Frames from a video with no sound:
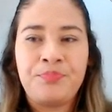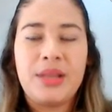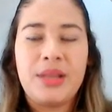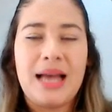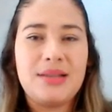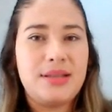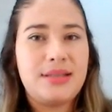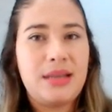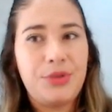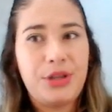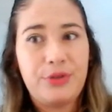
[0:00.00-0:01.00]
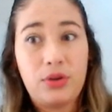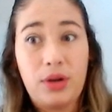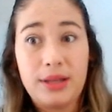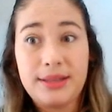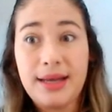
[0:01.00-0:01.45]
às vezes tem muito efeito
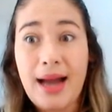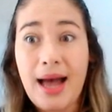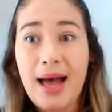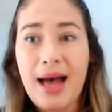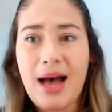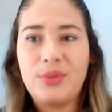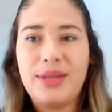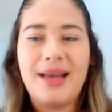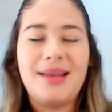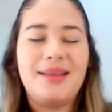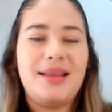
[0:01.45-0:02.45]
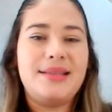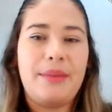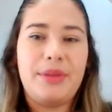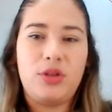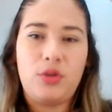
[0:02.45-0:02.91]
colateral, né? Que tem que
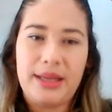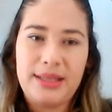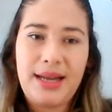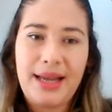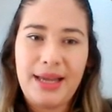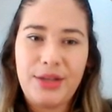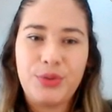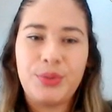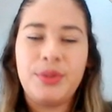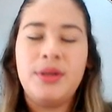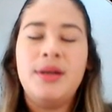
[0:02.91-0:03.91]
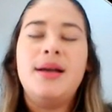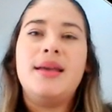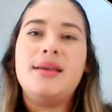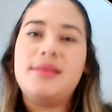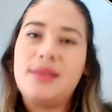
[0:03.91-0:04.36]
saber tomar direito,
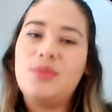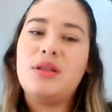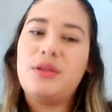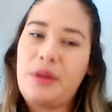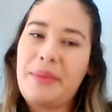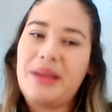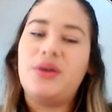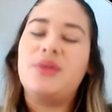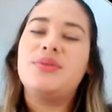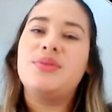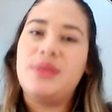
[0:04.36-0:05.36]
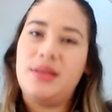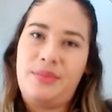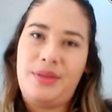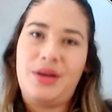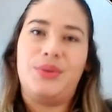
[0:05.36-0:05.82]
que são os anti-inflamatórios e os
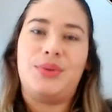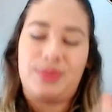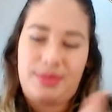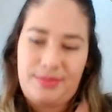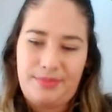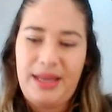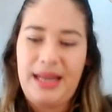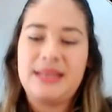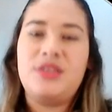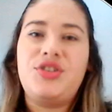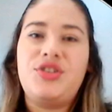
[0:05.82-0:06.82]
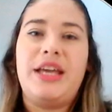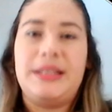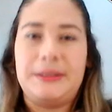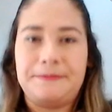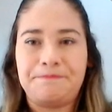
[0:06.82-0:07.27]
antibióticos. Beleza,
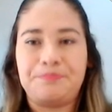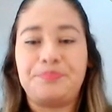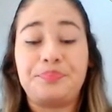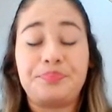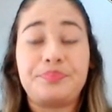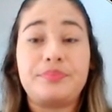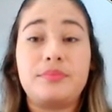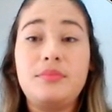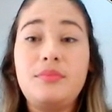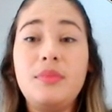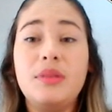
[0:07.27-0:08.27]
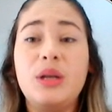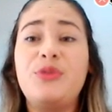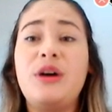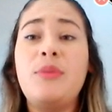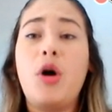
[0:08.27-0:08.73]
gente? Então
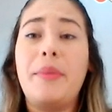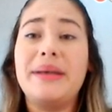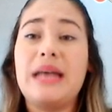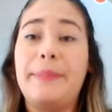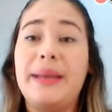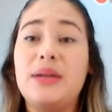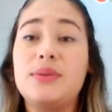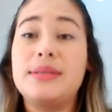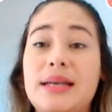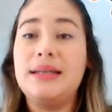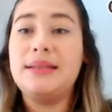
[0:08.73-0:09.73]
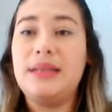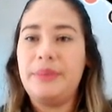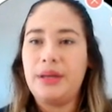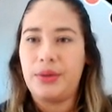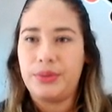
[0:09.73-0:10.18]
vamos começar pelos
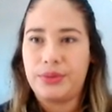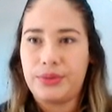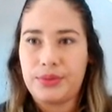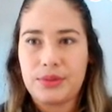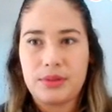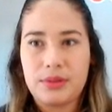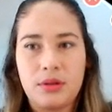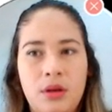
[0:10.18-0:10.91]
antibióticos.